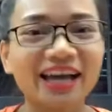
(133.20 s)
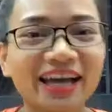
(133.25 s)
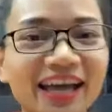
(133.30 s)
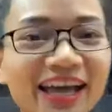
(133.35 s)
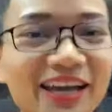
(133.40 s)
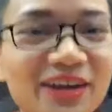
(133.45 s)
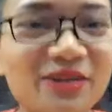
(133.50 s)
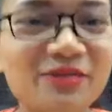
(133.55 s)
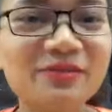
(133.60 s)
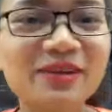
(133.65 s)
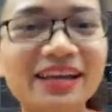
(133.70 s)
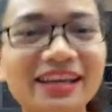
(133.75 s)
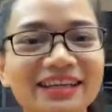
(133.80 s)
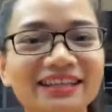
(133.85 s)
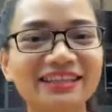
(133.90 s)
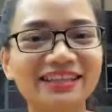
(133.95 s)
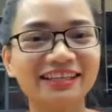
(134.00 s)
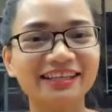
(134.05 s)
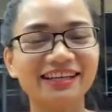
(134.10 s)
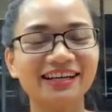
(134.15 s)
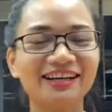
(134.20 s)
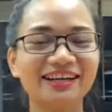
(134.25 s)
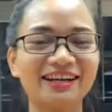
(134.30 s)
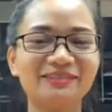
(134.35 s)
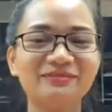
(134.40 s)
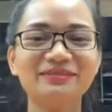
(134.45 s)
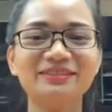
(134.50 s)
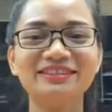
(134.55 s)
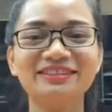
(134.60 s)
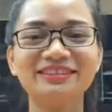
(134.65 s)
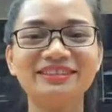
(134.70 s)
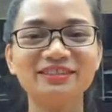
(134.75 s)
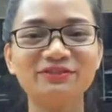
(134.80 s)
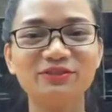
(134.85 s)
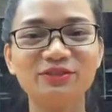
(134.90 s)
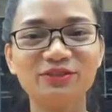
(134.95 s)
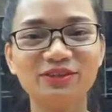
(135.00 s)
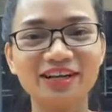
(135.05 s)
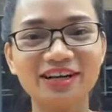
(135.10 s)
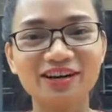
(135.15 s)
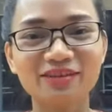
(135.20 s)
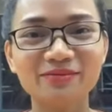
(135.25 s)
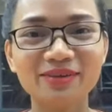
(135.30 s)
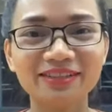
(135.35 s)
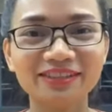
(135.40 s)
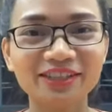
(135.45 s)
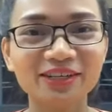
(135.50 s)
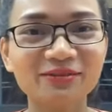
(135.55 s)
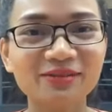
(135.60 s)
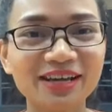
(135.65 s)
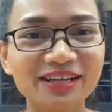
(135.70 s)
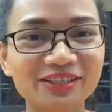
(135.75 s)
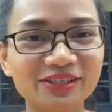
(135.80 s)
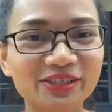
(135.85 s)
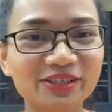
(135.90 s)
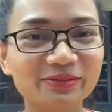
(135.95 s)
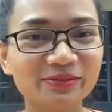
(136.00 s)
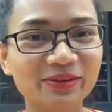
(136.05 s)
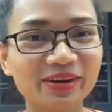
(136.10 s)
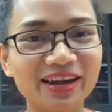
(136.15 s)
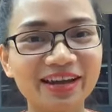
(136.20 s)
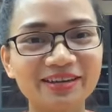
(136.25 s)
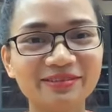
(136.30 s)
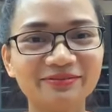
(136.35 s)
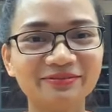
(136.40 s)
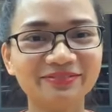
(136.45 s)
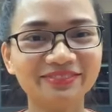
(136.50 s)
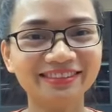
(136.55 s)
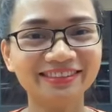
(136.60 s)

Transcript: Ngày hôm nay thì cảm ơn sư phụ đã có mặt trong livestream của em.